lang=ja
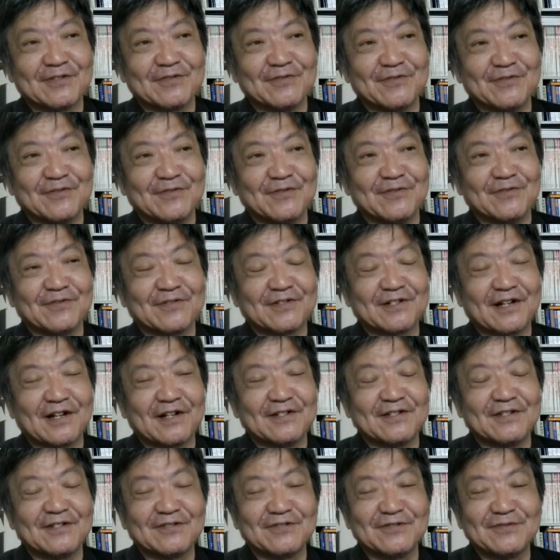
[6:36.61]
の
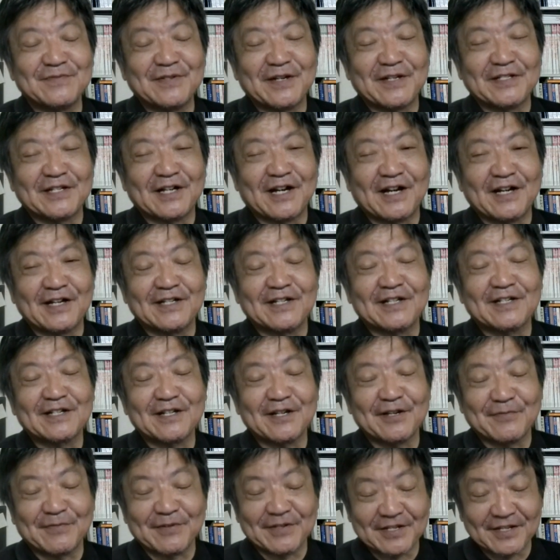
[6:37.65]
管理組合に入れな
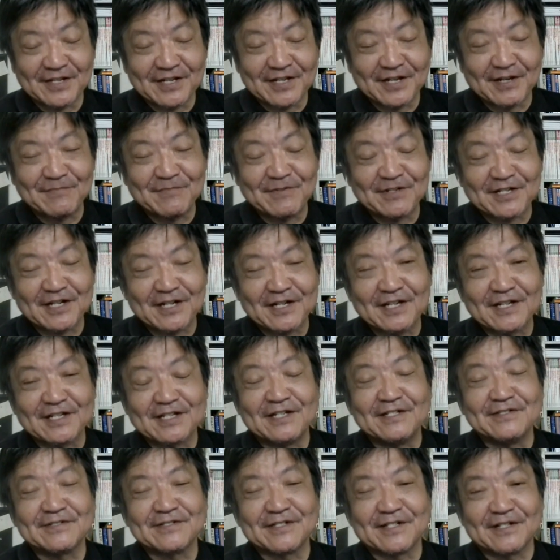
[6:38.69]
ければねあんまり関係
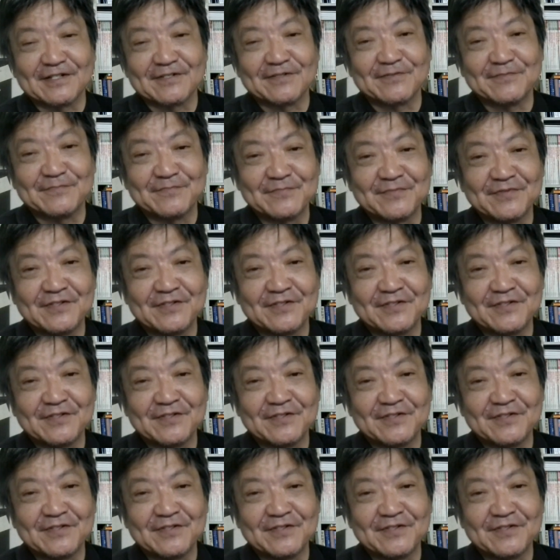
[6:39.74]
ないですからと